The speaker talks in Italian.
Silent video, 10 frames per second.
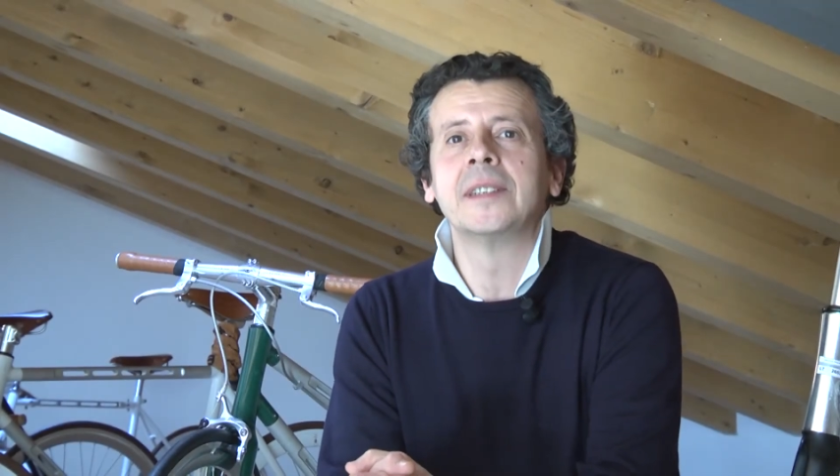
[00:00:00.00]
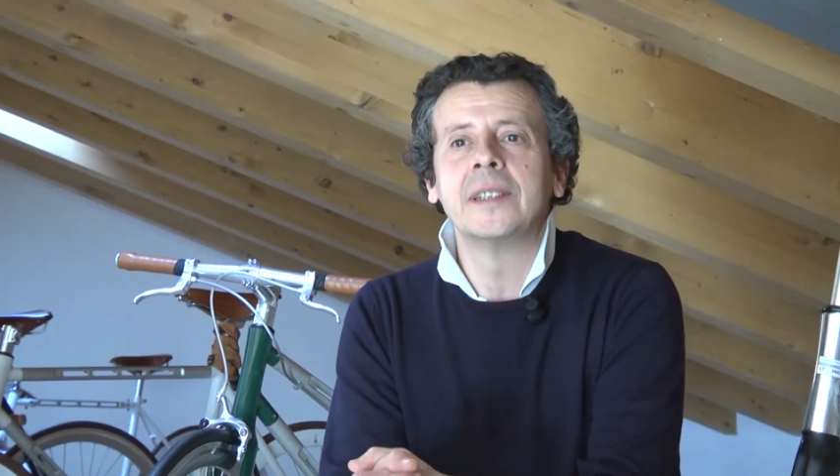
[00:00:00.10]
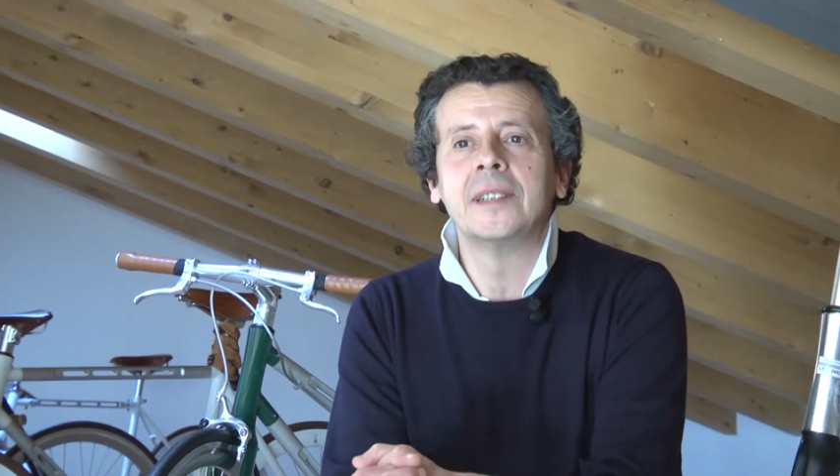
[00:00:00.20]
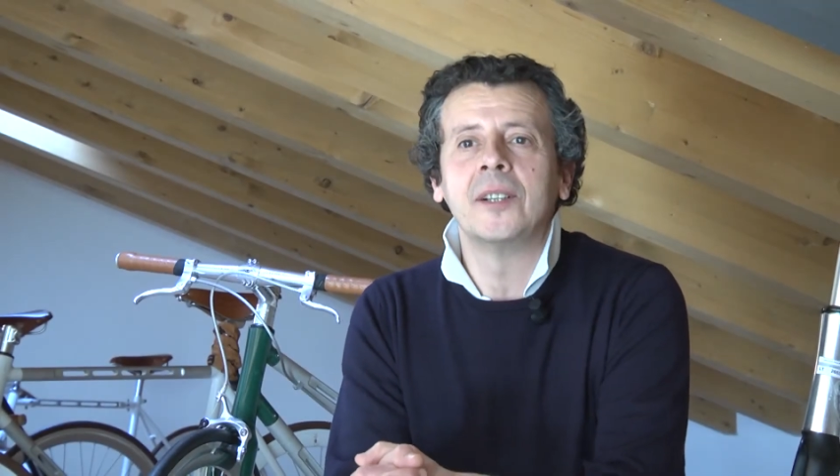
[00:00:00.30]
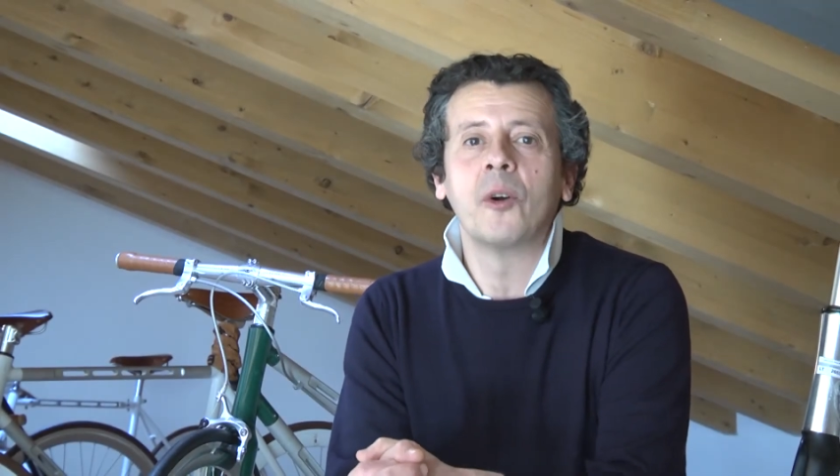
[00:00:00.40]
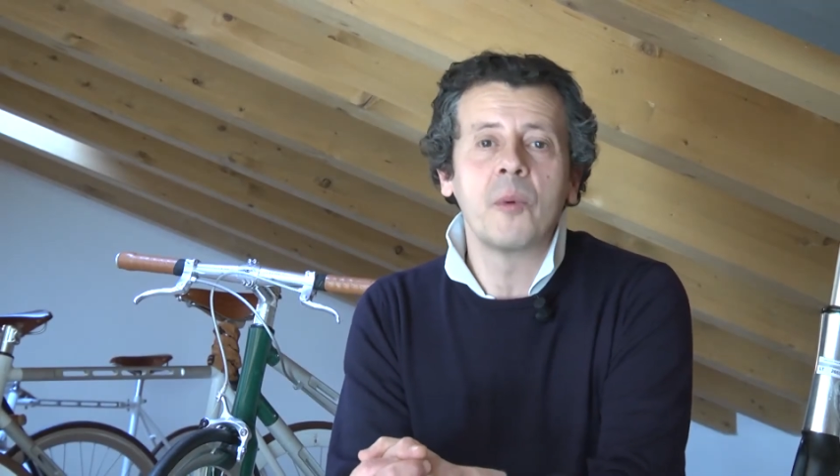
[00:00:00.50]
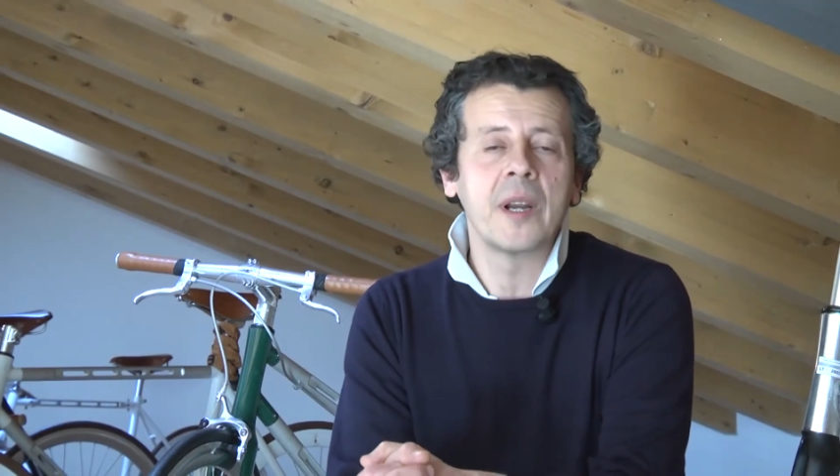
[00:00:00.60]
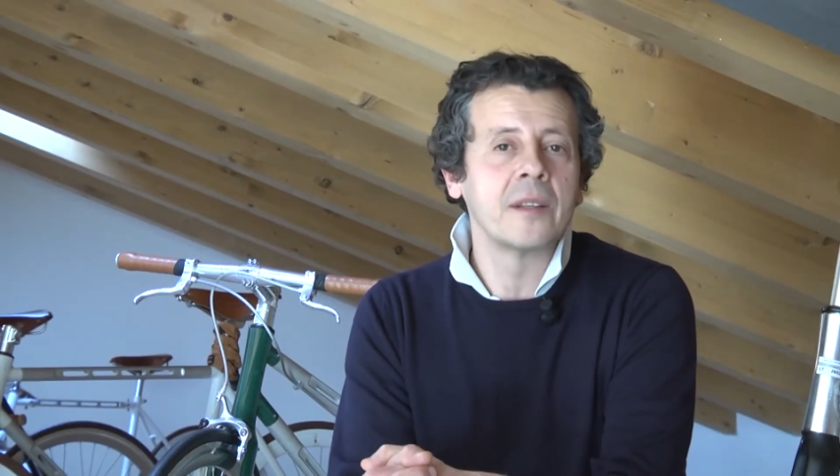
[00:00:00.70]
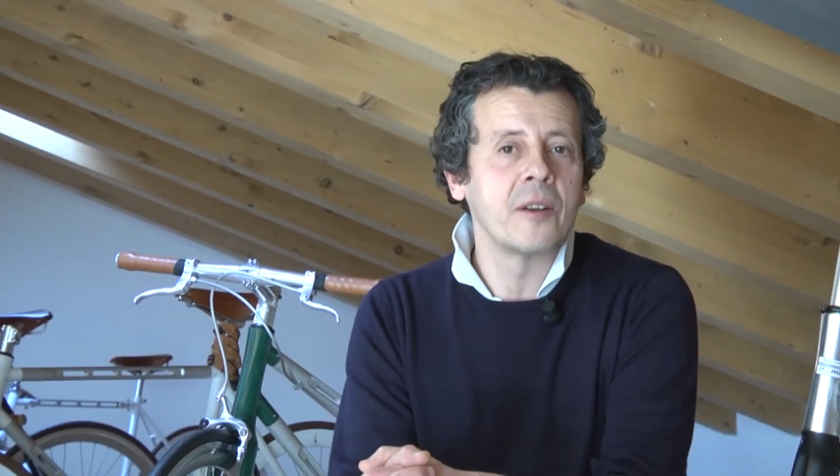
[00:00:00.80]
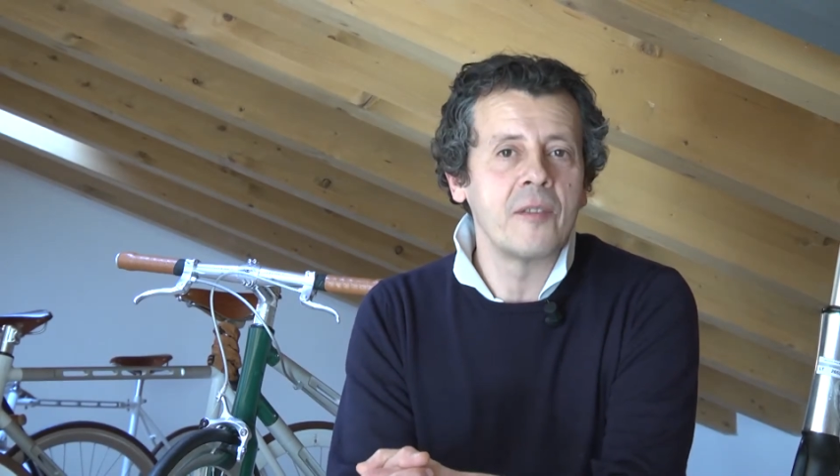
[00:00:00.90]
eh, ho
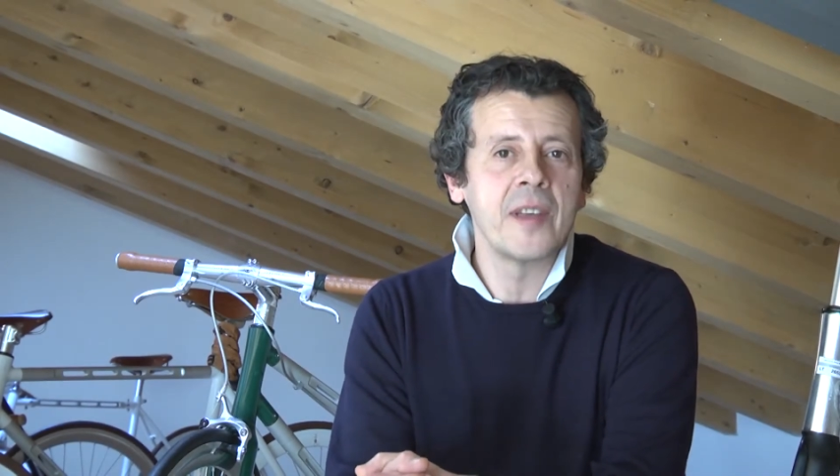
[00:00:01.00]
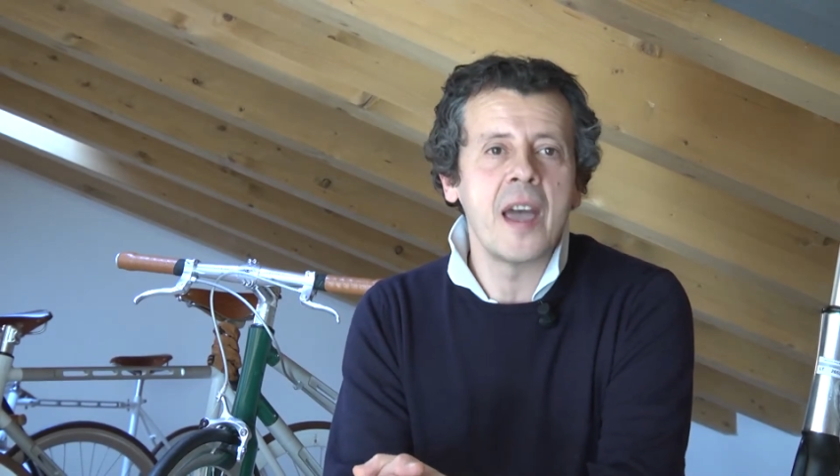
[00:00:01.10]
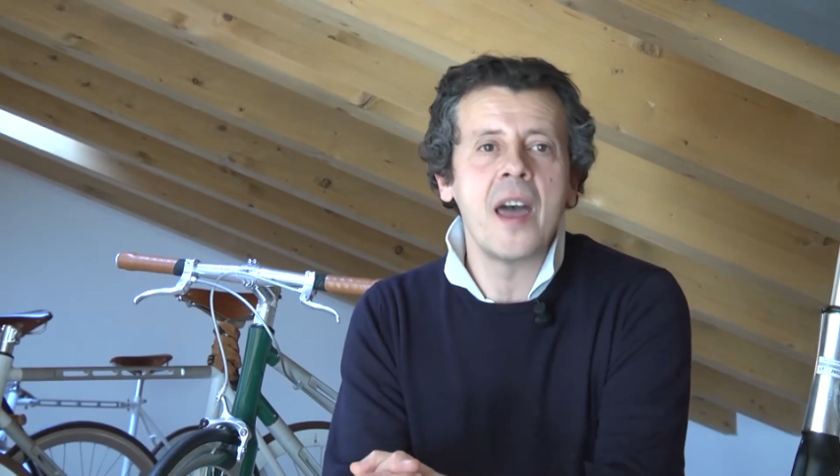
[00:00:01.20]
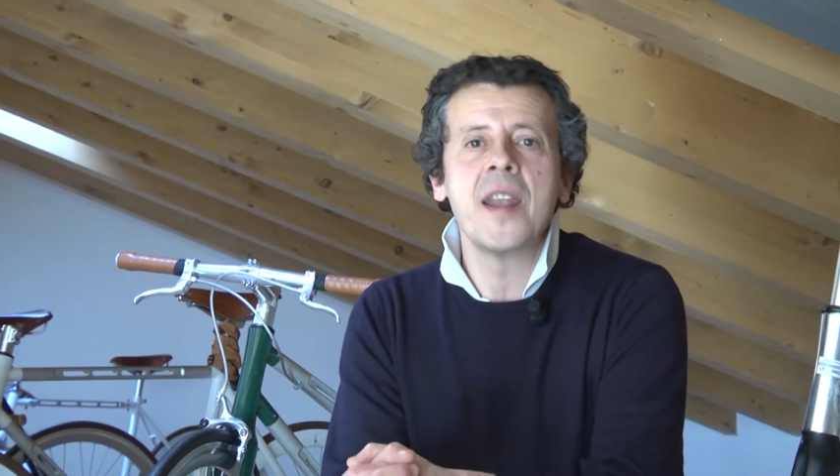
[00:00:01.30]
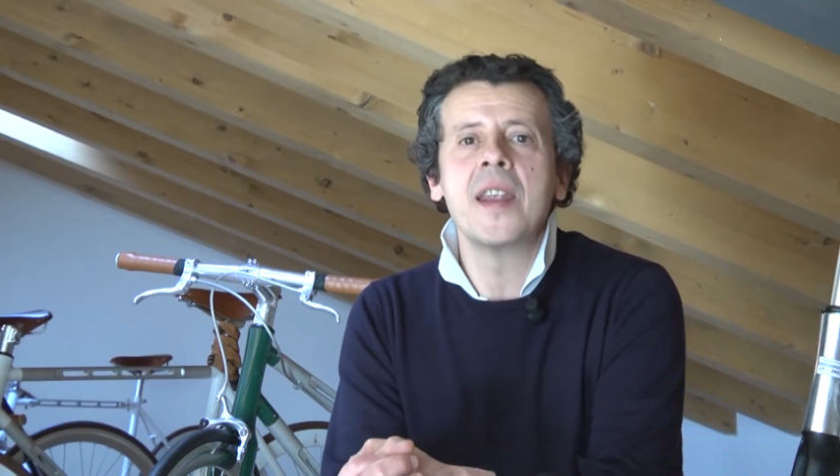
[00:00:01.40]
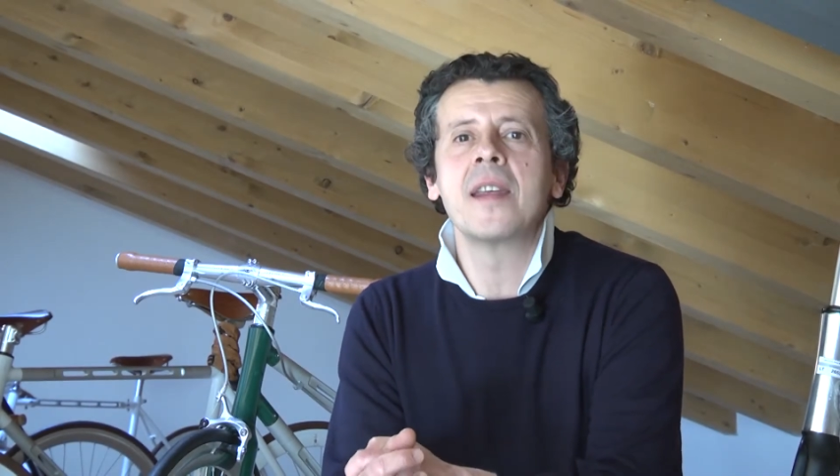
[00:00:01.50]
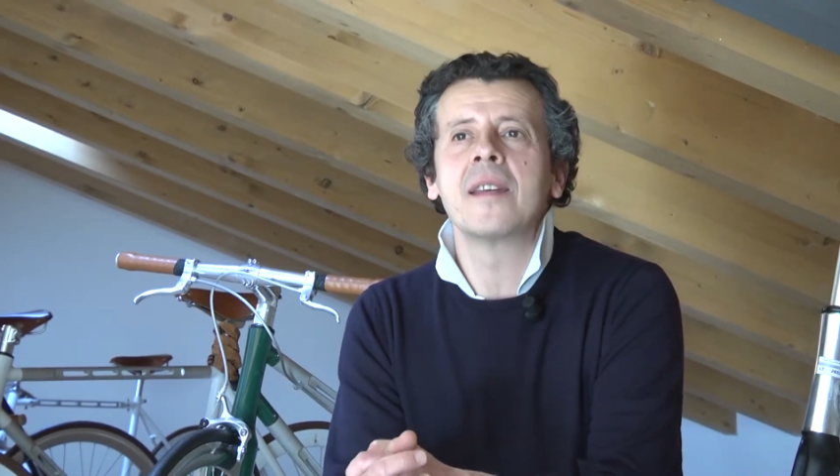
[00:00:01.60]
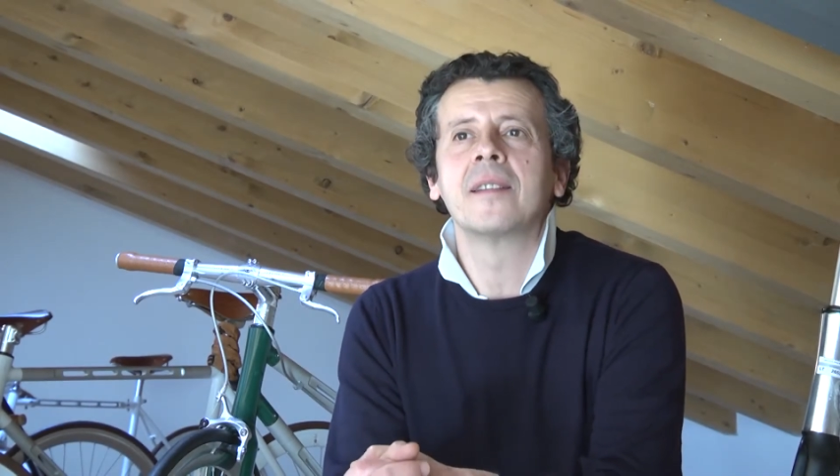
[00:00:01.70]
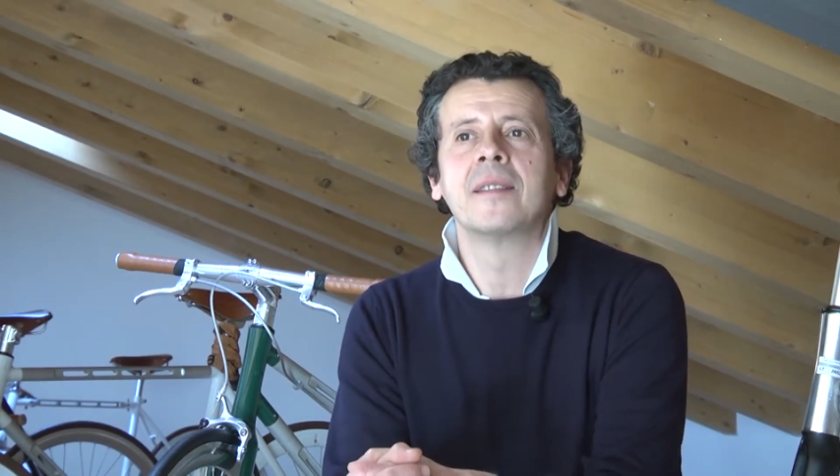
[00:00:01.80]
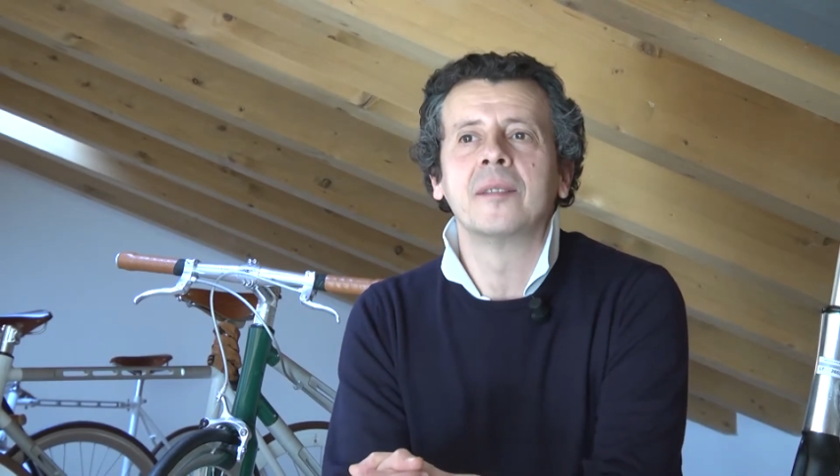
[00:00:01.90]
49 anni,